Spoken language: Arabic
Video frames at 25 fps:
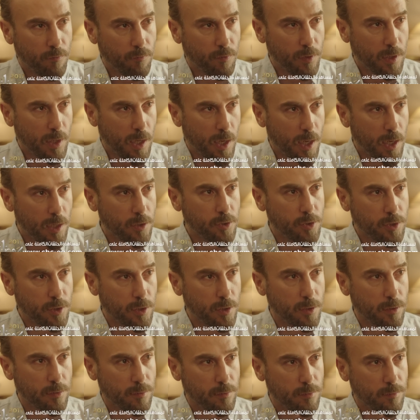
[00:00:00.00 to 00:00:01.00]
في العاشق
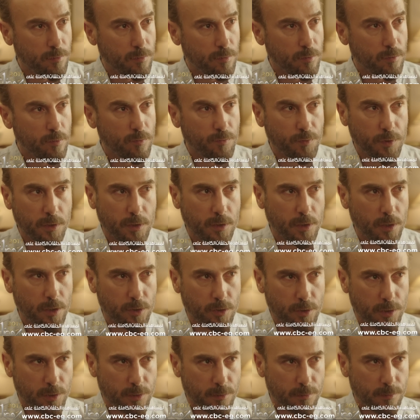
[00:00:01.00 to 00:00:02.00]
وفي
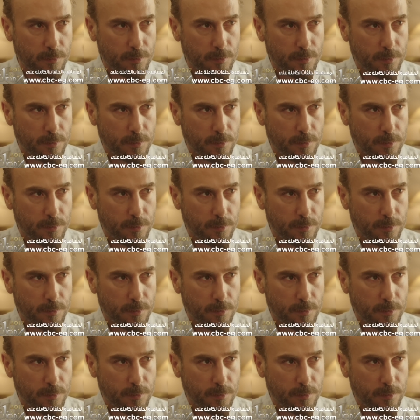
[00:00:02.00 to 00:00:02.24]
التاجر